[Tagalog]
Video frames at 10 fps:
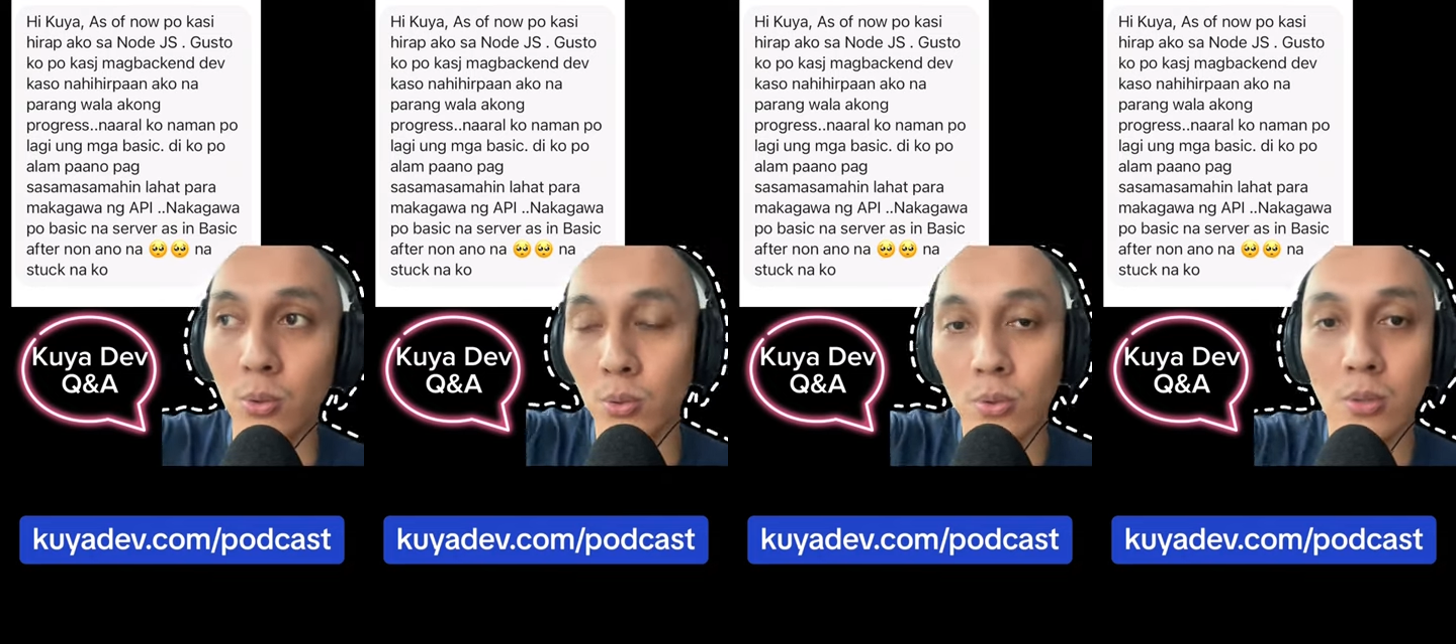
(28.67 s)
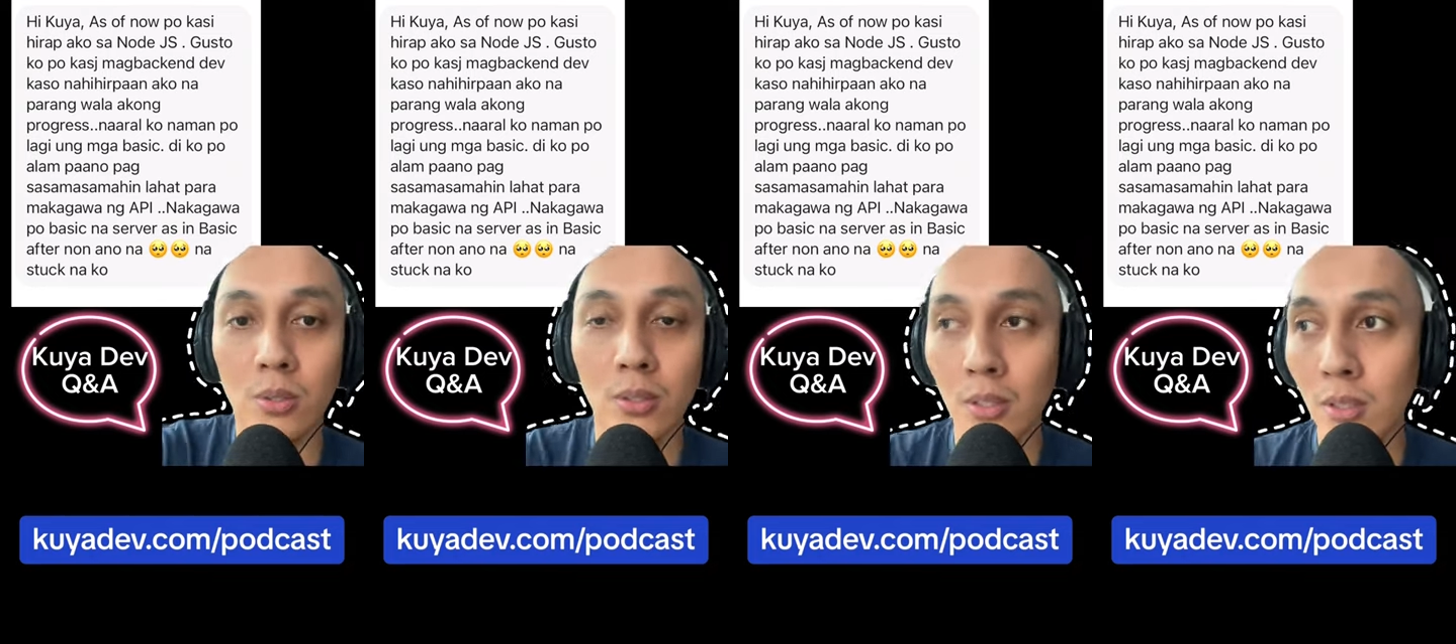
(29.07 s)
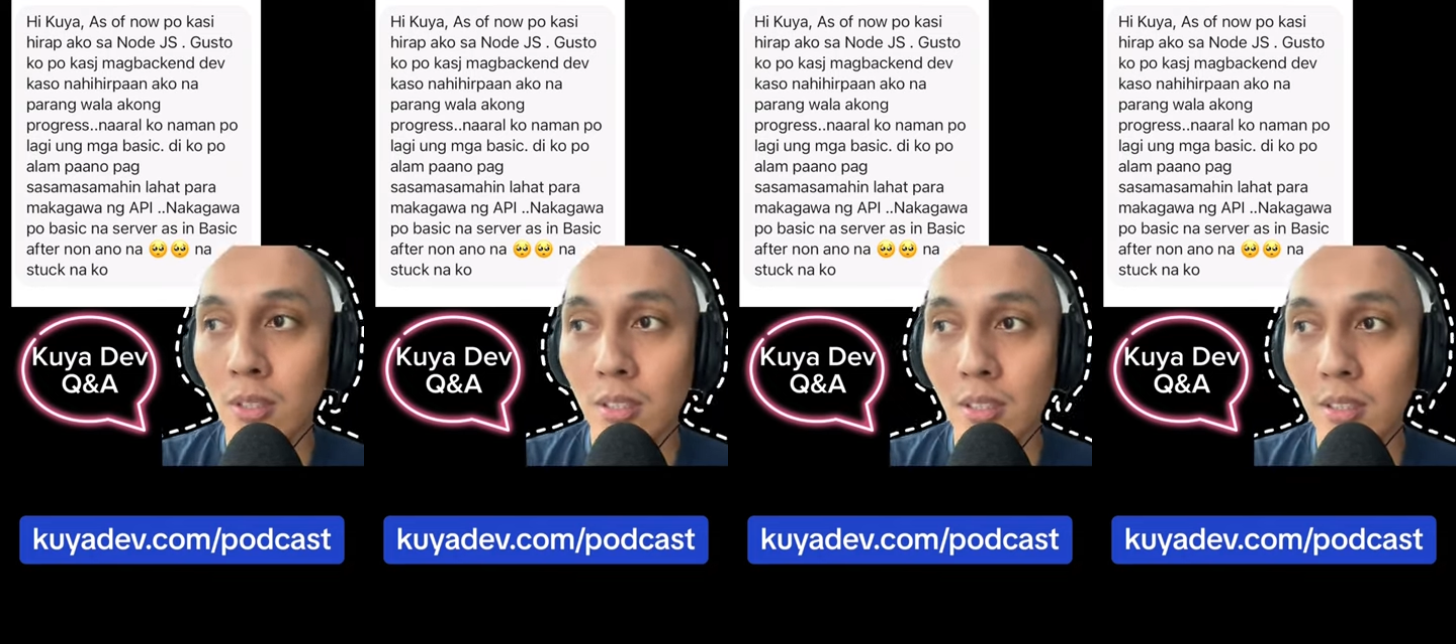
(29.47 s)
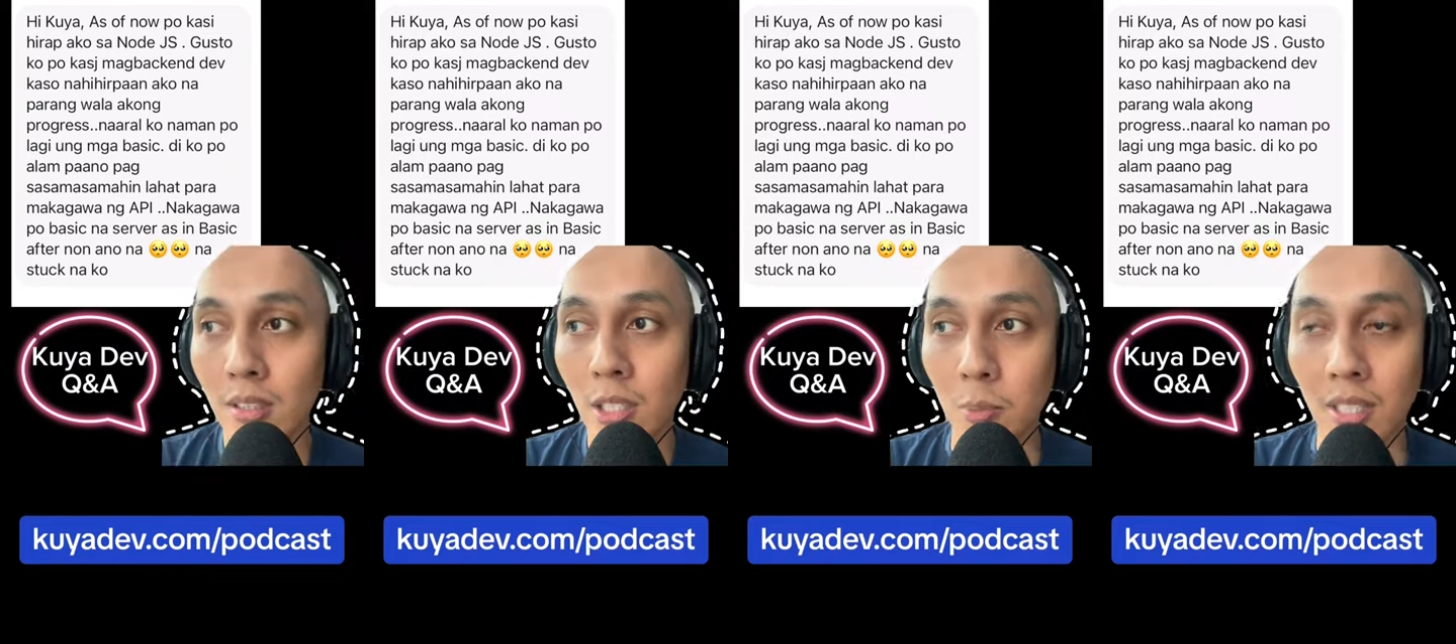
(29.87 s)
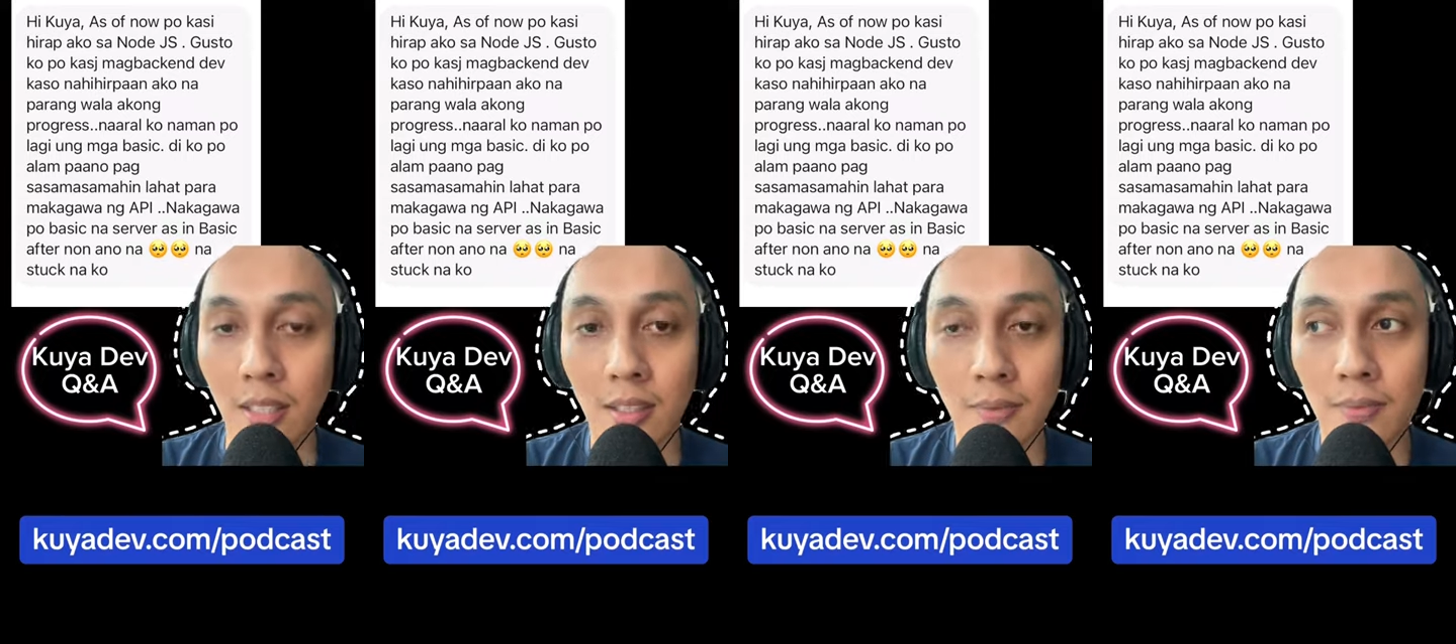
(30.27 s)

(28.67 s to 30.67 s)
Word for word: to the website.